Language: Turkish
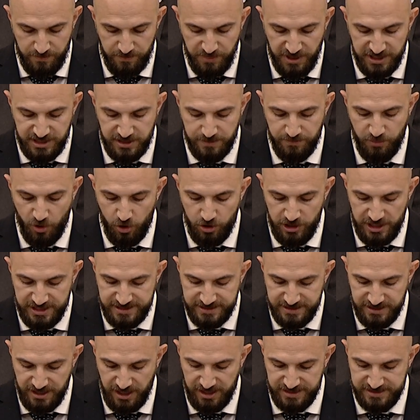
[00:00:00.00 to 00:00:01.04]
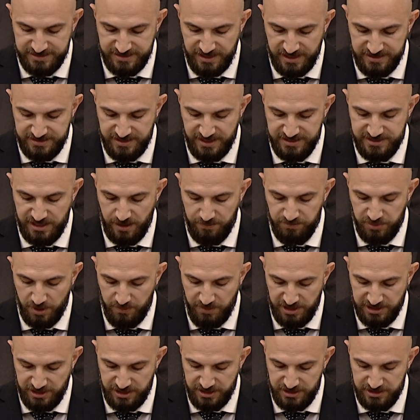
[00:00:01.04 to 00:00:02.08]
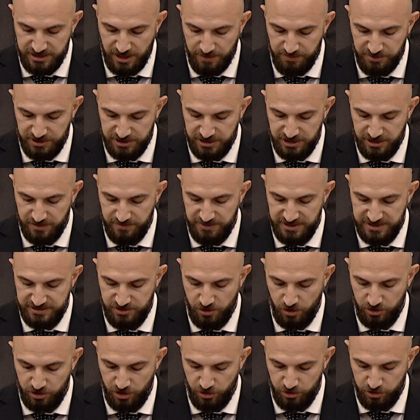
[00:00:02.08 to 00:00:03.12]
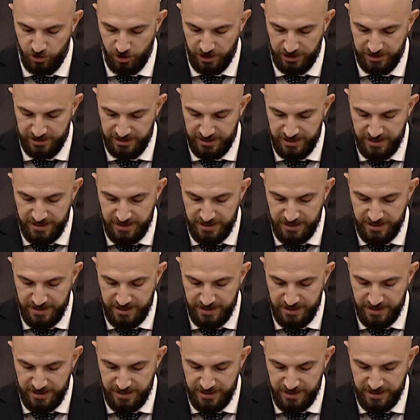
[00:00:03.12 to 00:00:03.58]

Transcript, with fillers: Peki böylesine hassas hesaplamaların yapıldığı bir sektörde